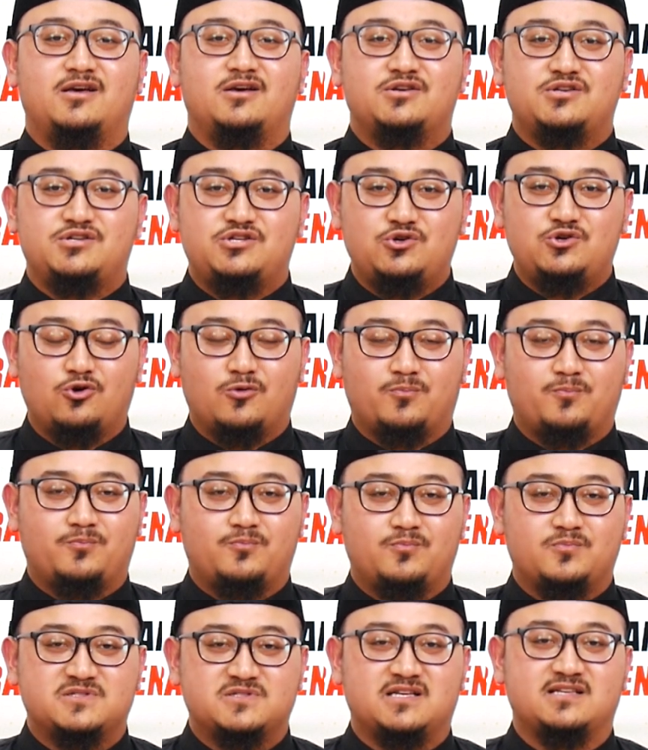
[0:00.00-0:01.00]
Syurb
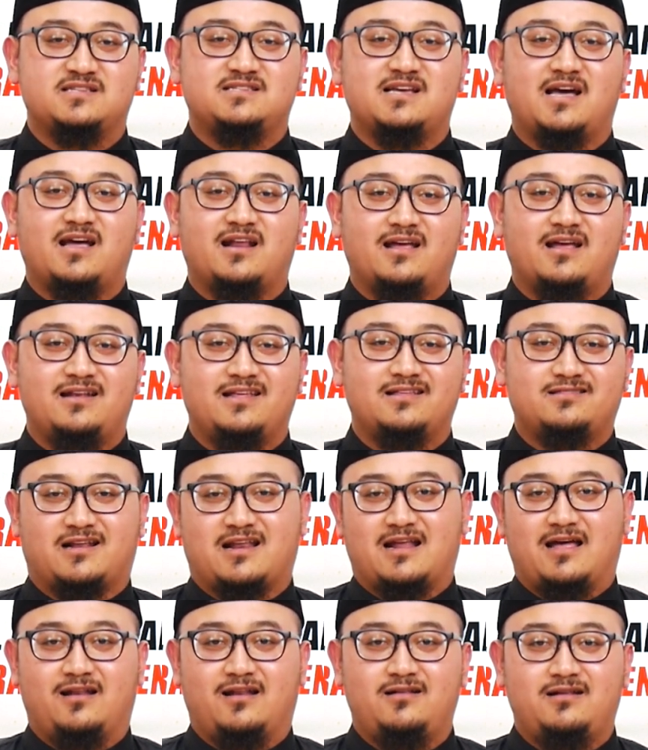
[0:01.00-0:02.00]
secara
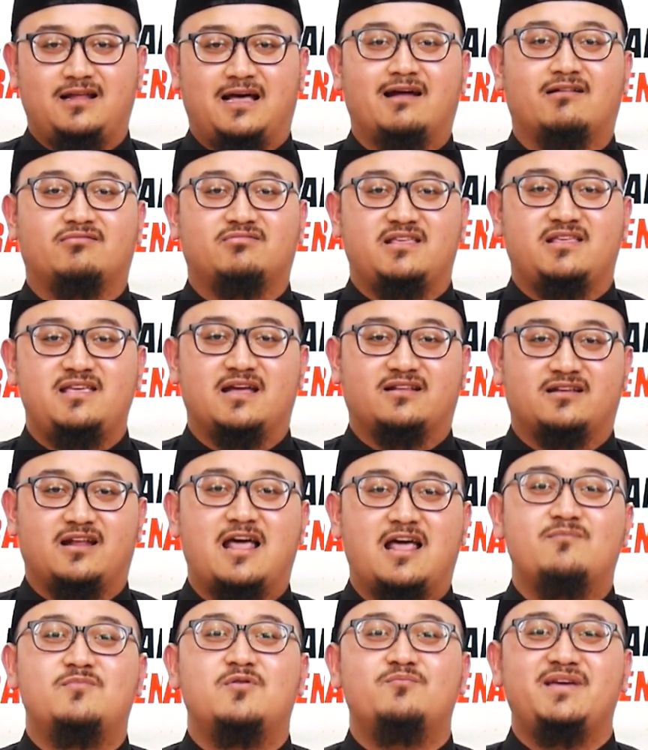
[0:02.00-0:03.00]
literal artinya
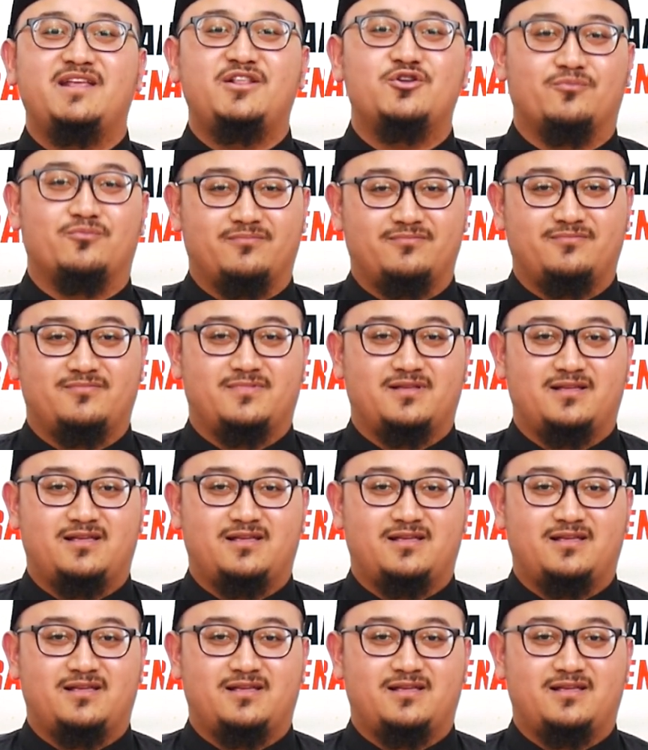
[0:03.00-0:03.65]
adalah meminum.